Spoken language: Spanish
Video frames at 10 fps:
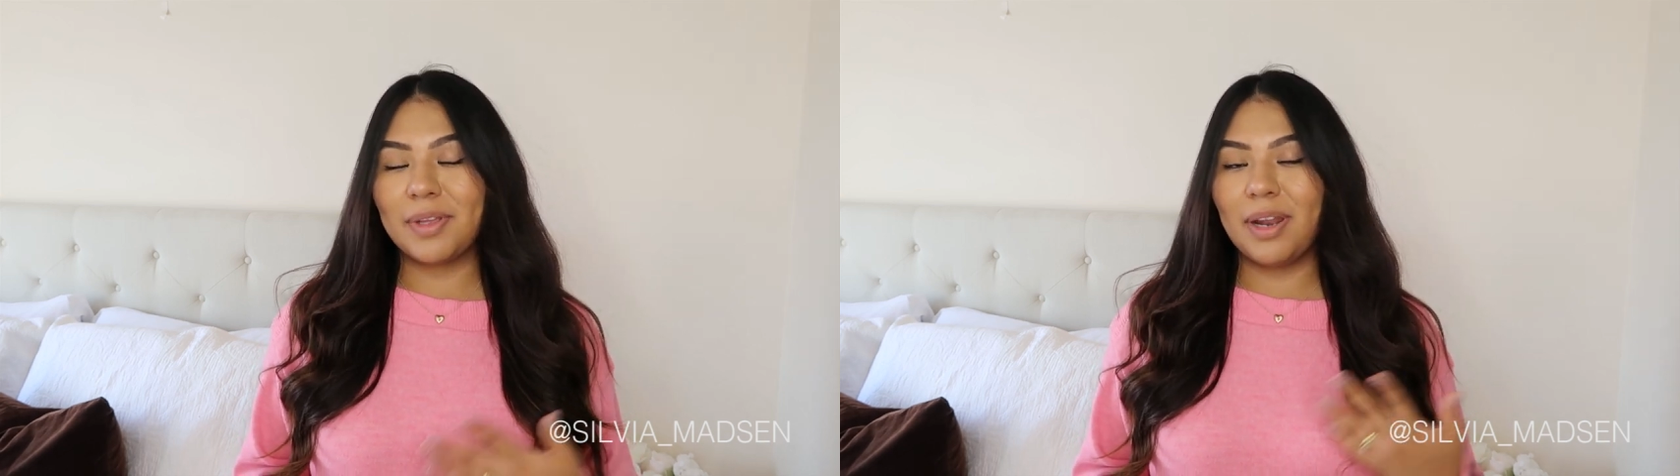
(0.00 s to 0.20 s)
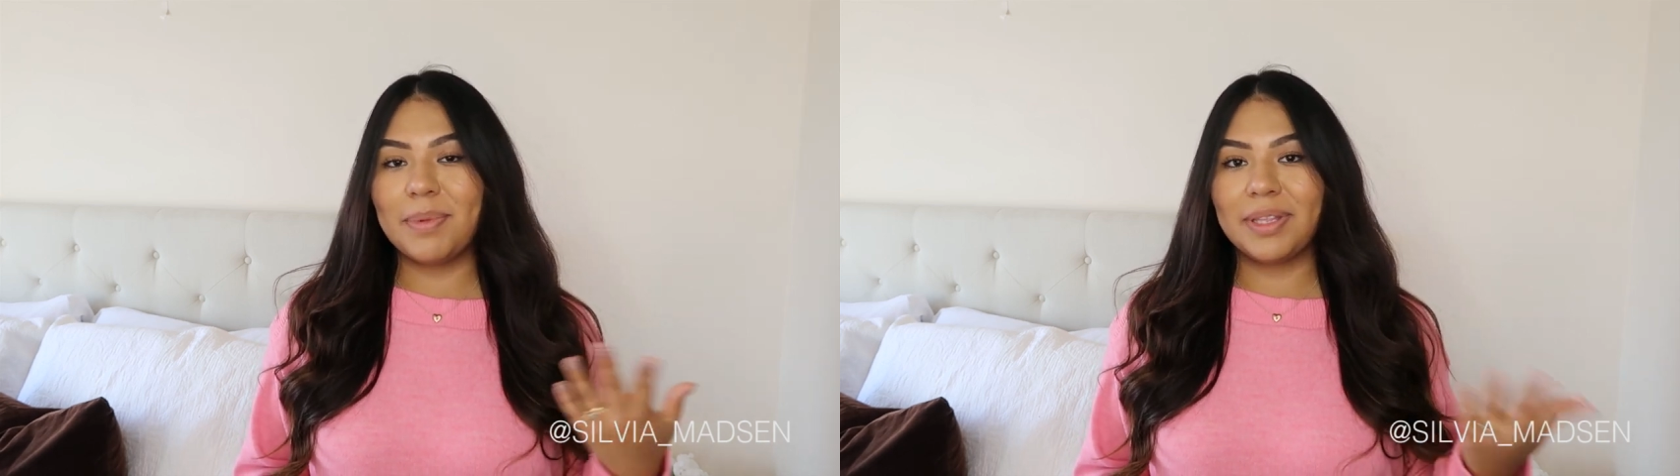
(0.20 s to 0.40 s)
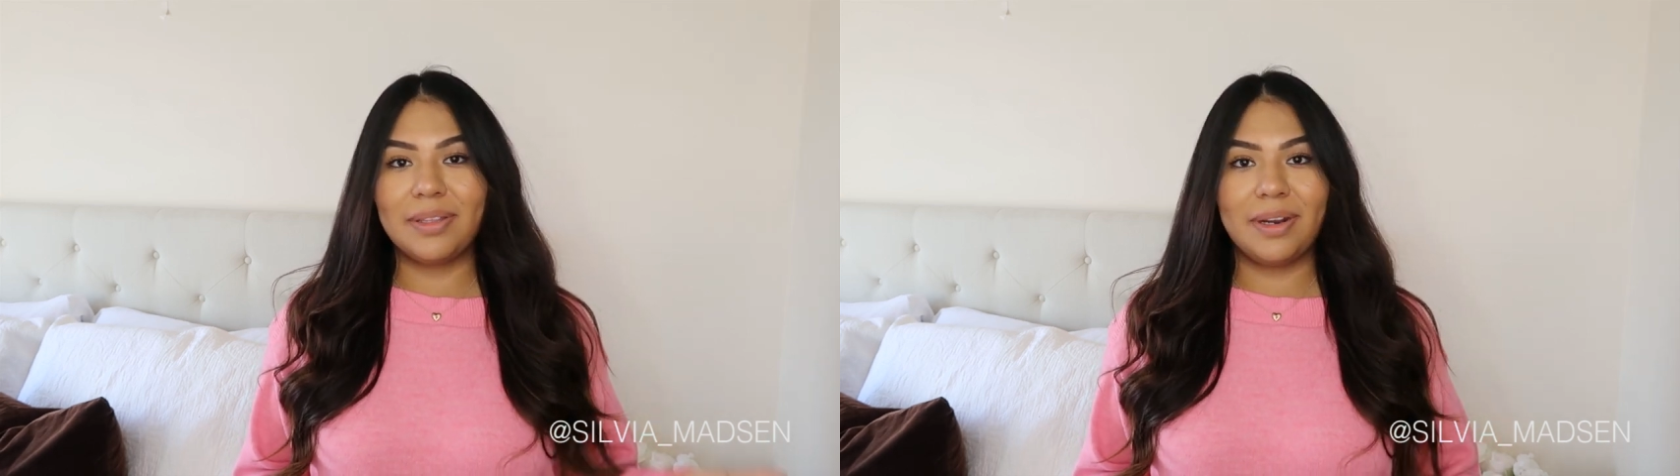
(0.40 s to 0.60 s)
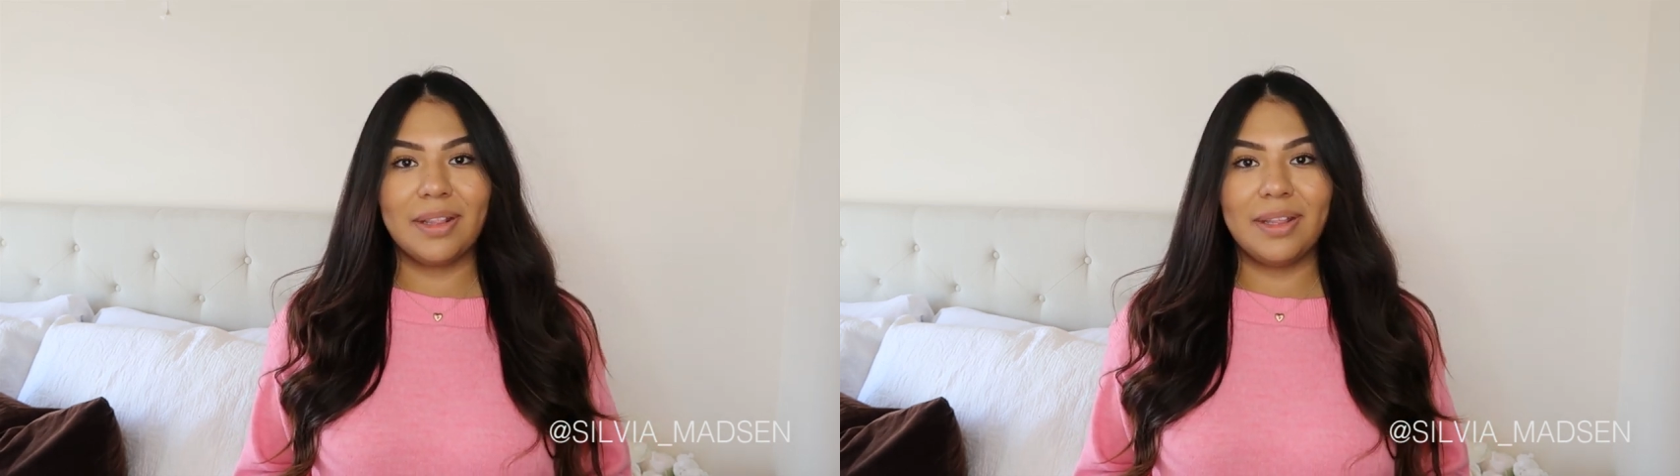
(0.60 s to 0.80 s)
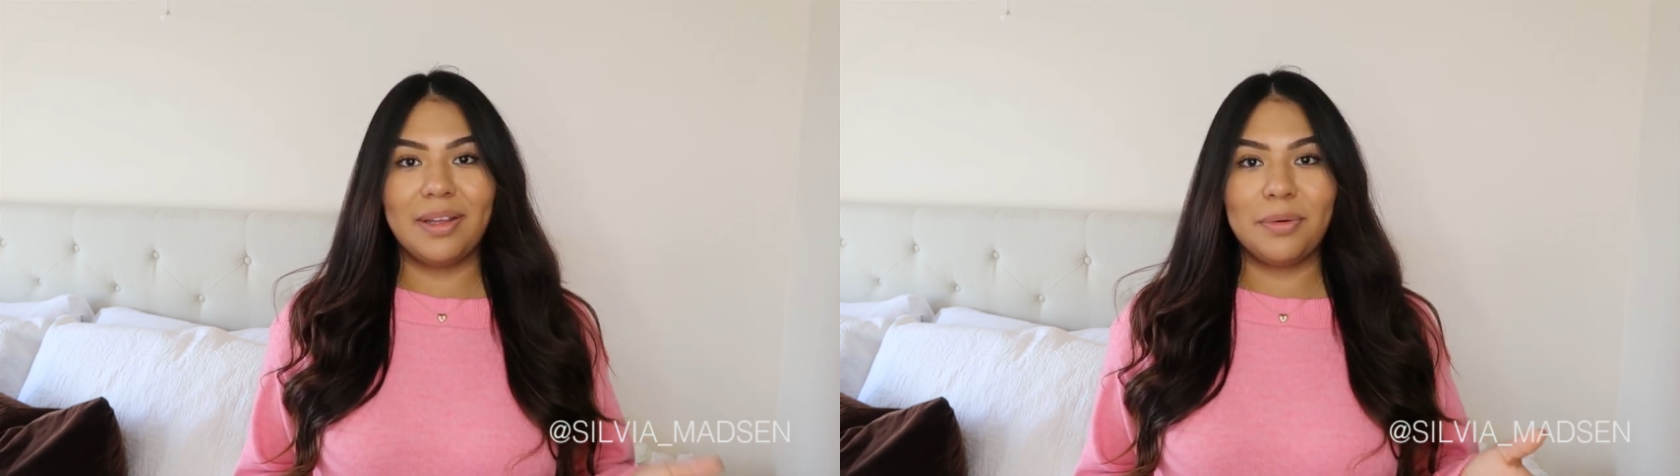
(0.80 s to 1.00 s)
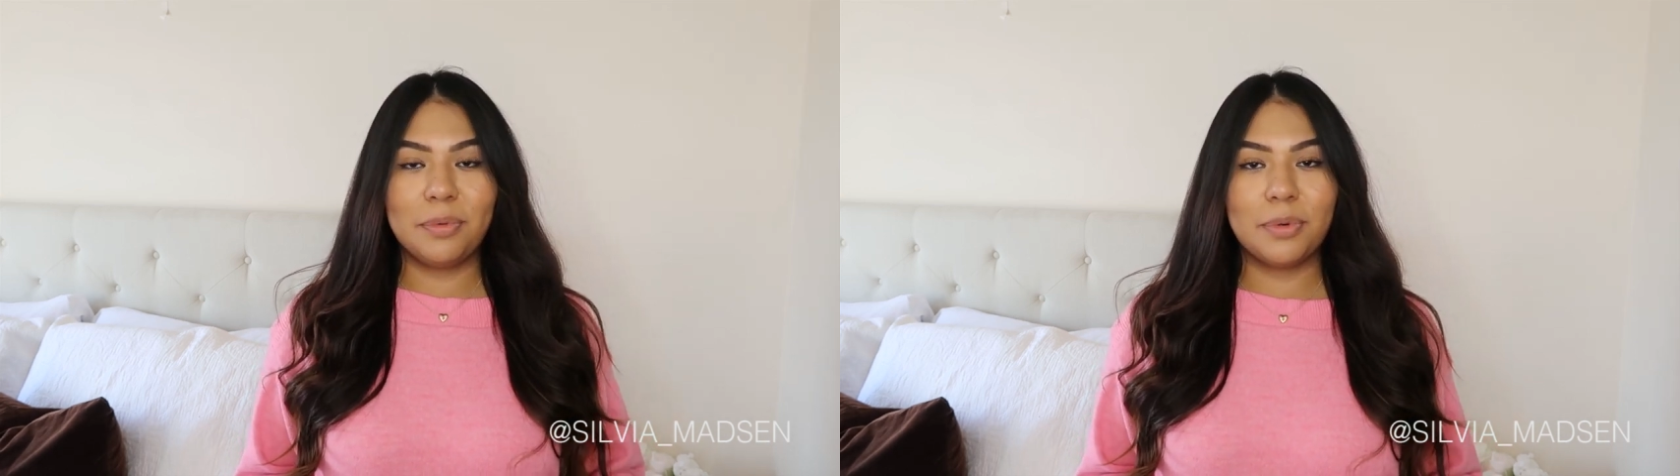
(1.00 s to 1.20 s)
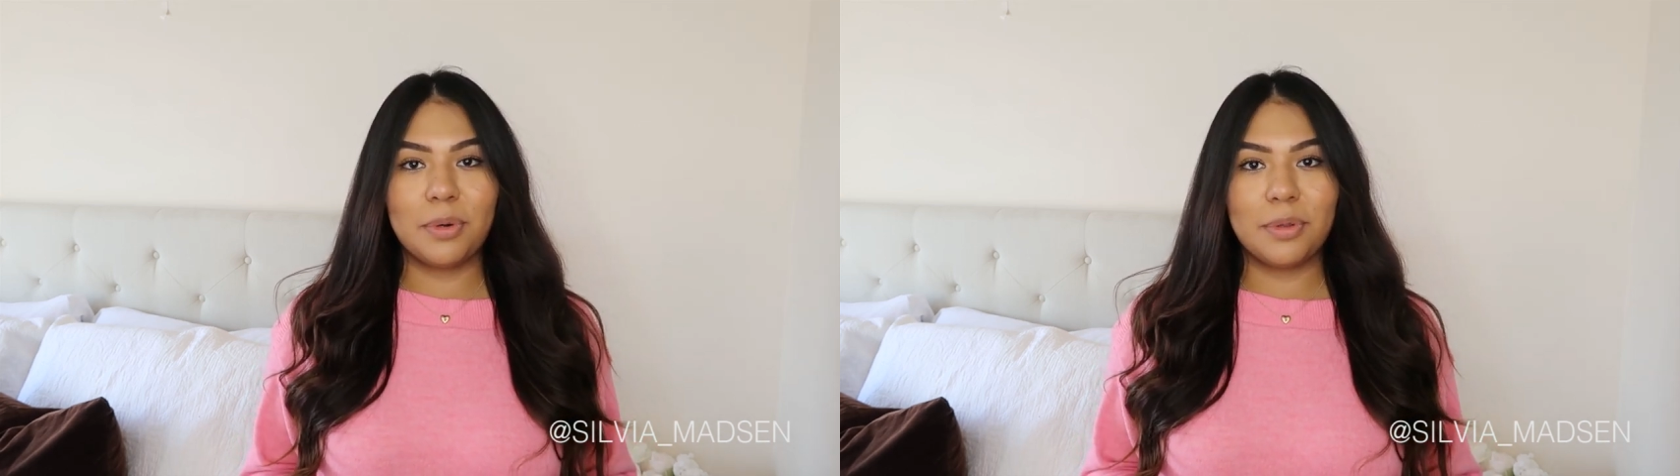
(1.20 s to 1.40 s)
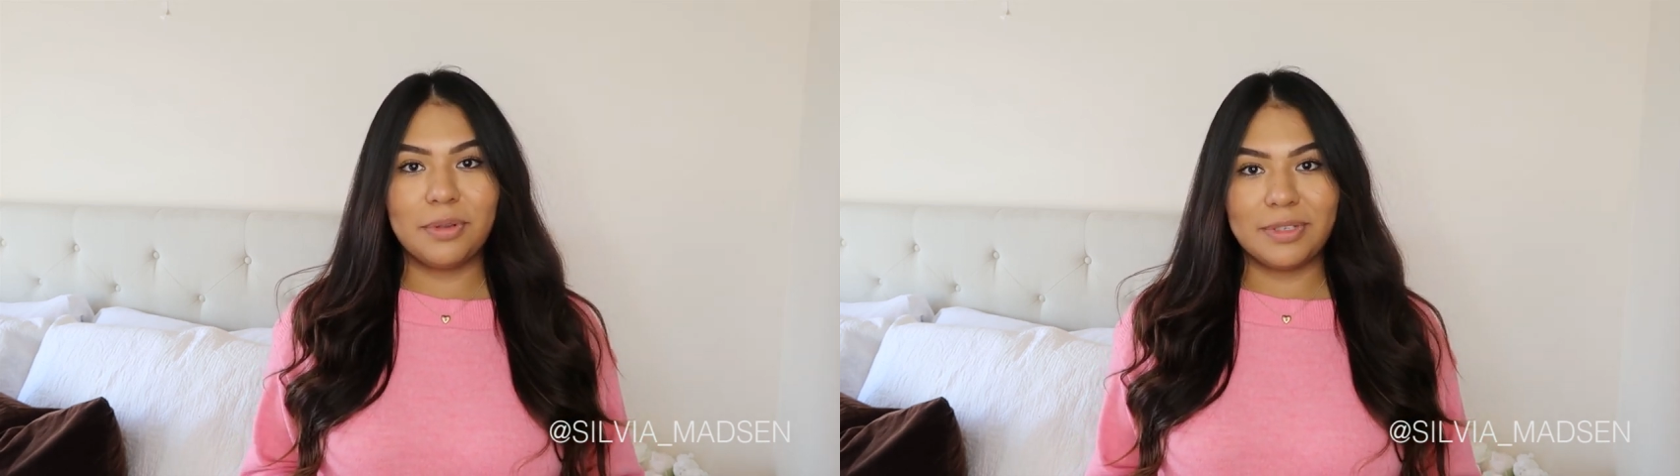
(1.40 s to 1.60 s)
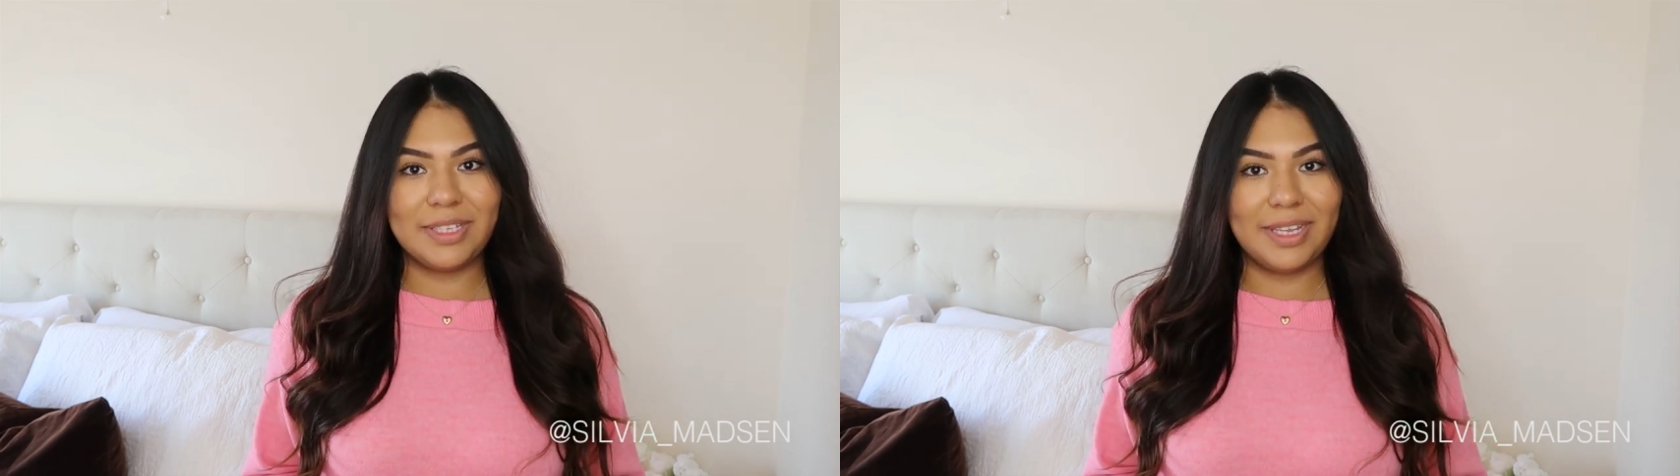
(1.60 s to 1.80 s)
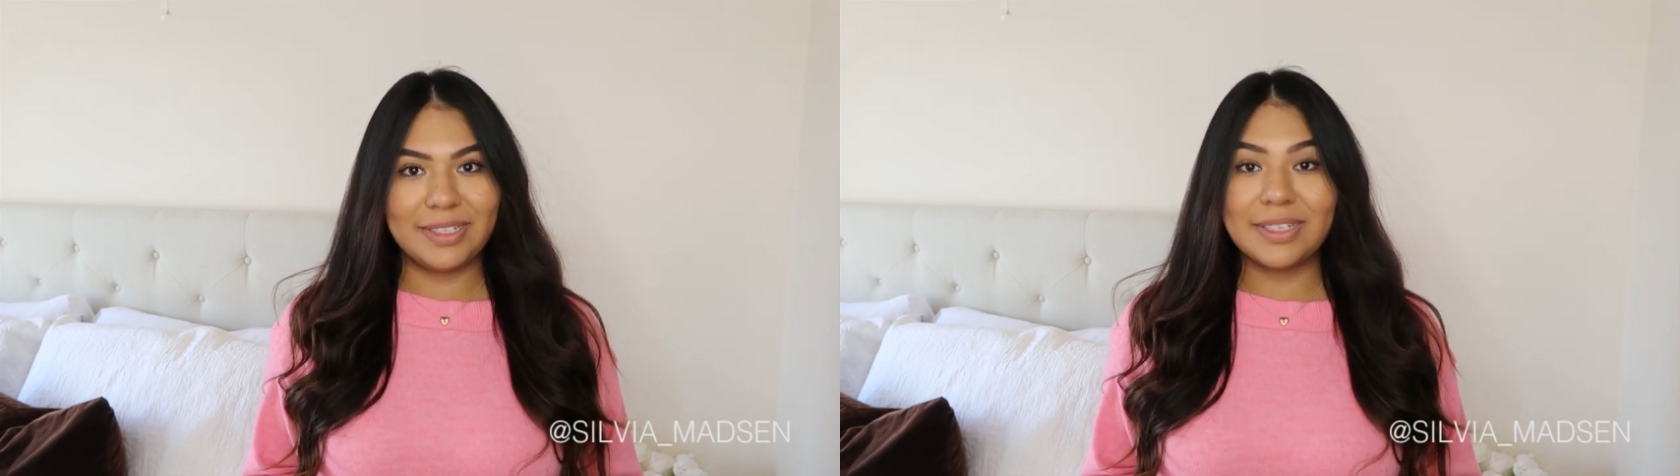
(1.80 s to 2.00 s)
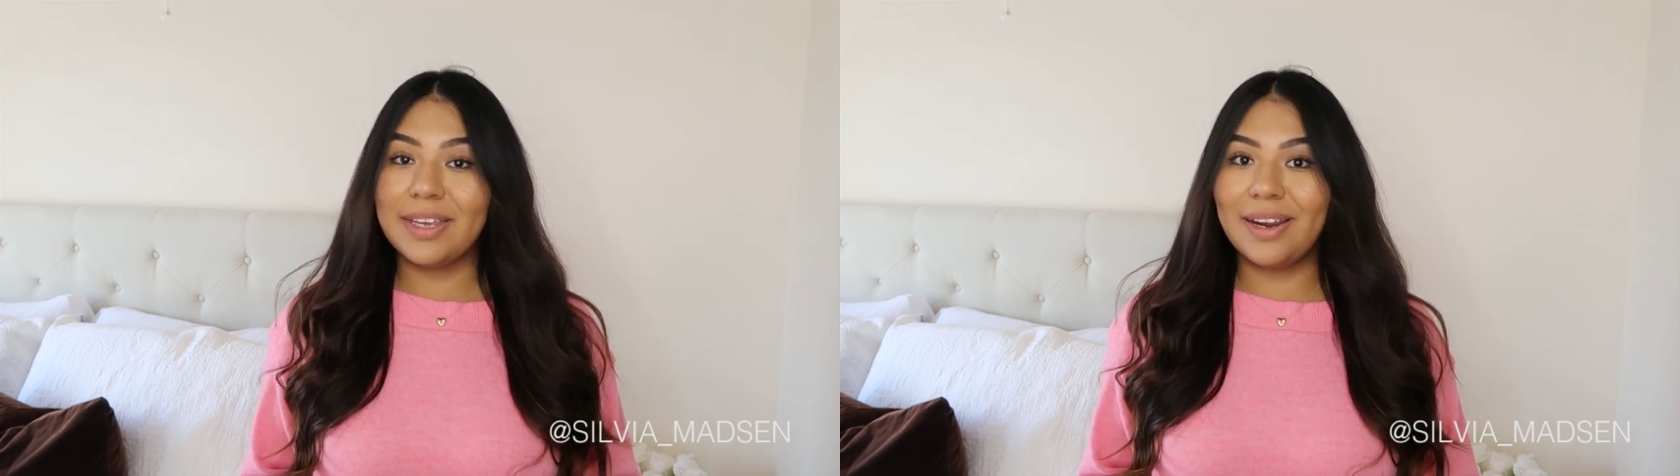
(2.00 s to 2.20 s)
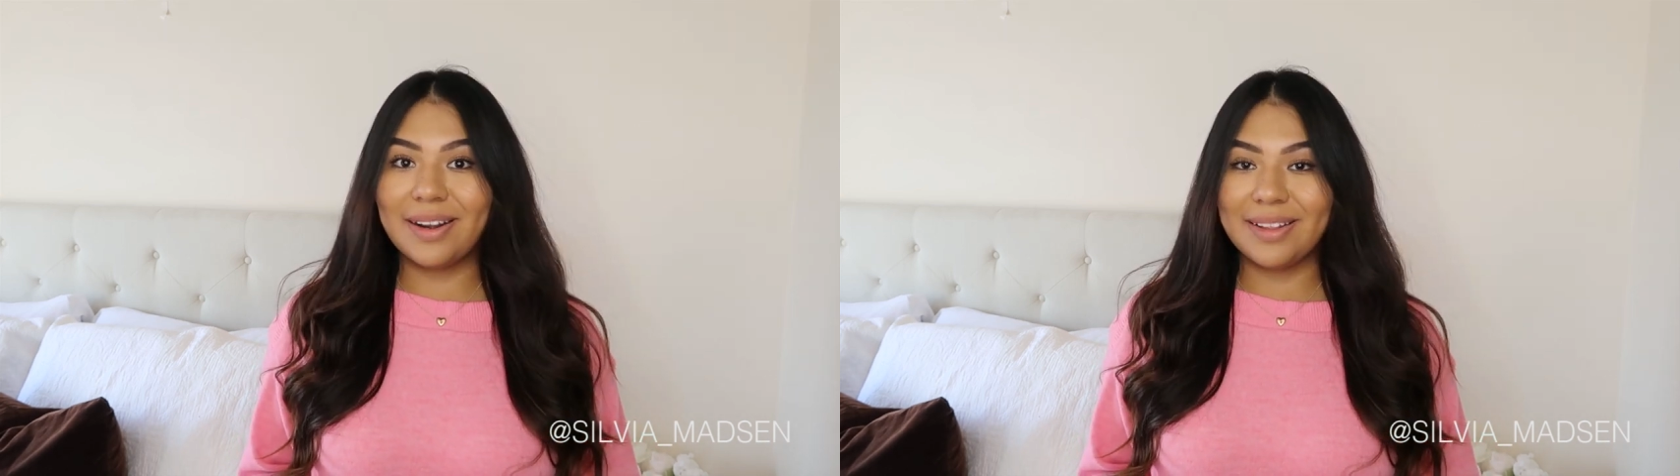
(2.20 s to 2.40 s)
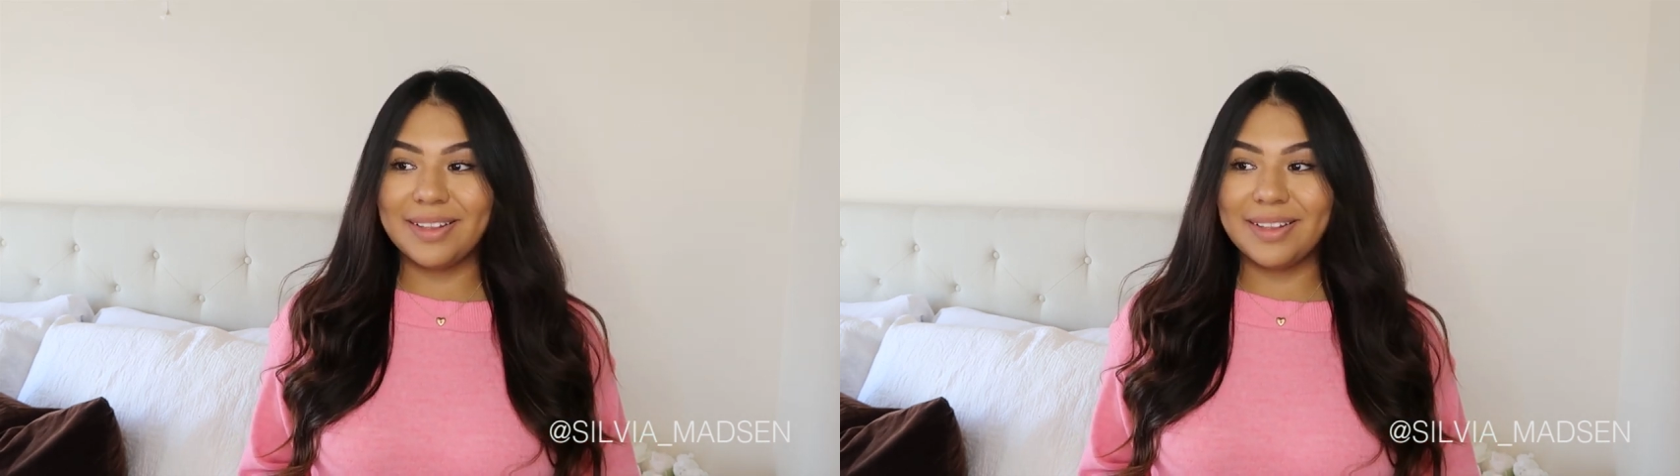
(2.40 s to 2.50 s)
solamente tarda uno o dos días en llegar.